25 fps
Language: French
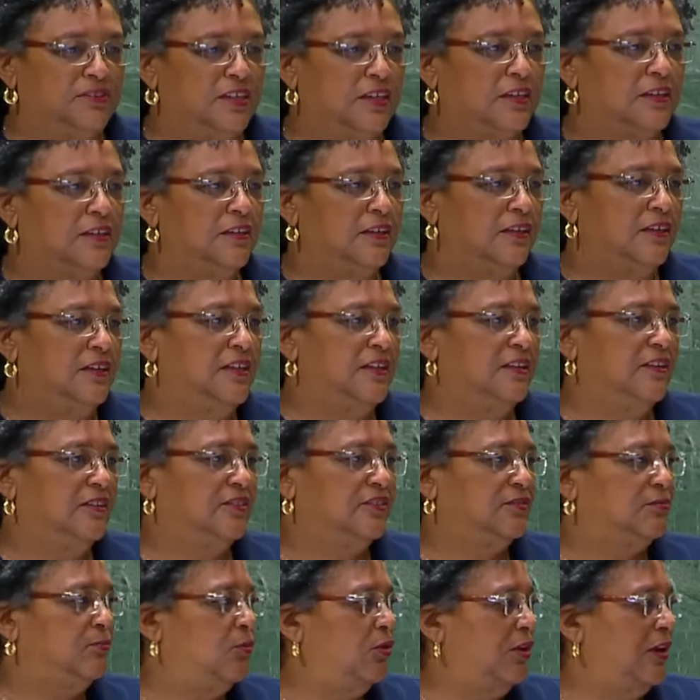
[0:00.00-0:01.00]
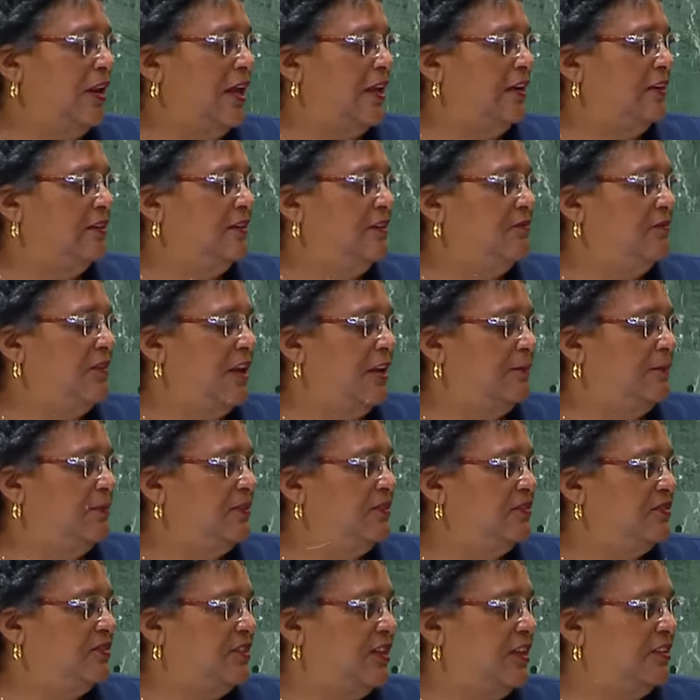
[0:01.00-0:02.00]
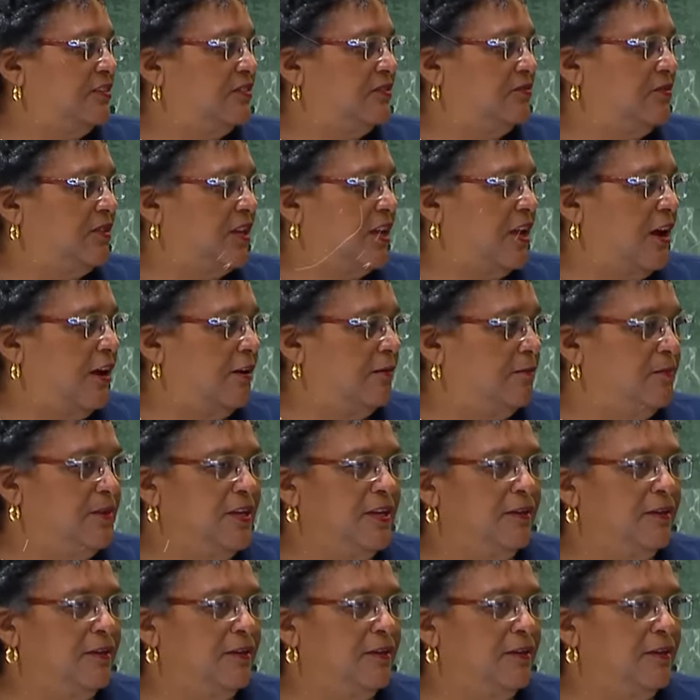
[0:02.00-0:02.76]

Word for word: de nos sociétés, en particulier dans les petits États